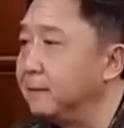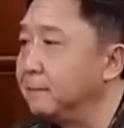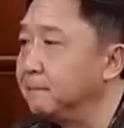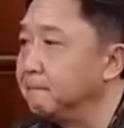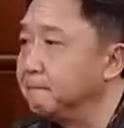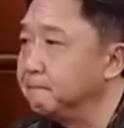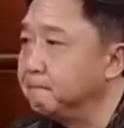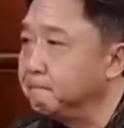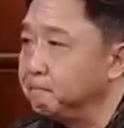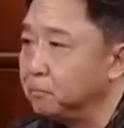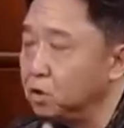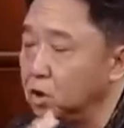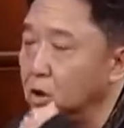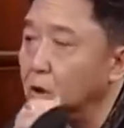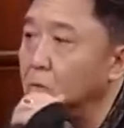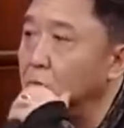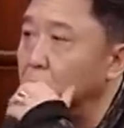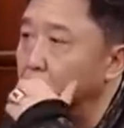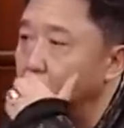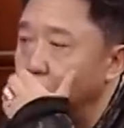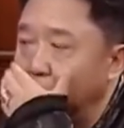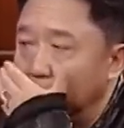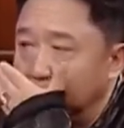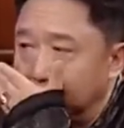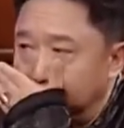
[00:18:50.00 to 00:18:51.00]
得会，教
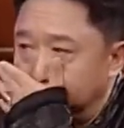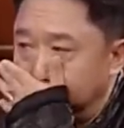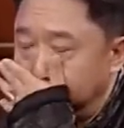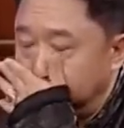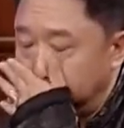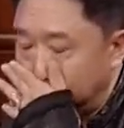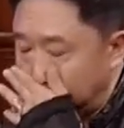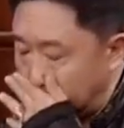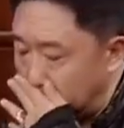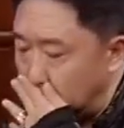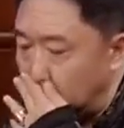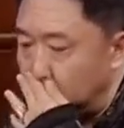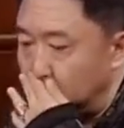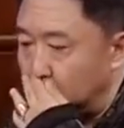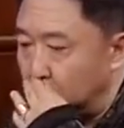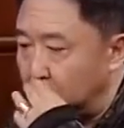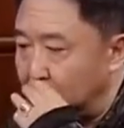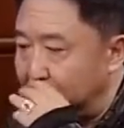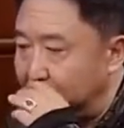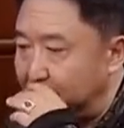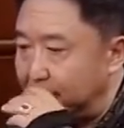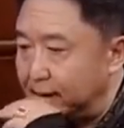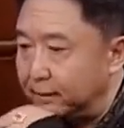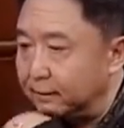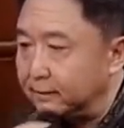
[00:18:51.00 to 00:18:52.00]
不出
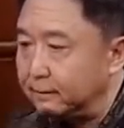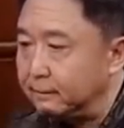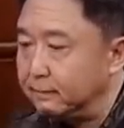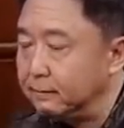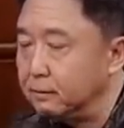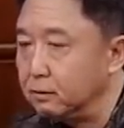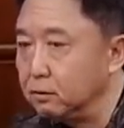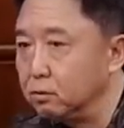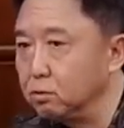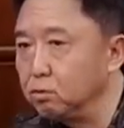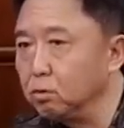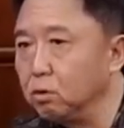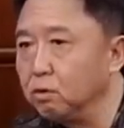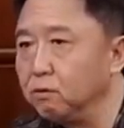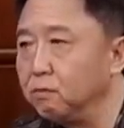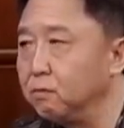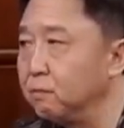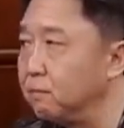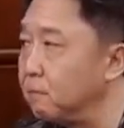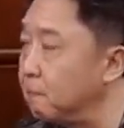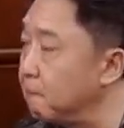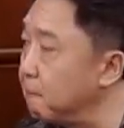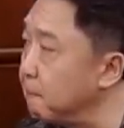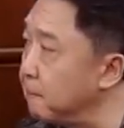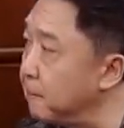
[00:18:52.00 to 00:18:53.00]
来。咱们
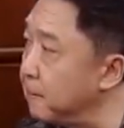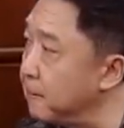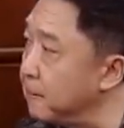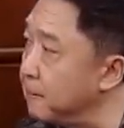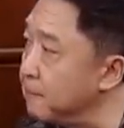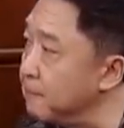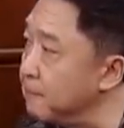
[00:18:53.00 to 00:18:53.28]
这个广告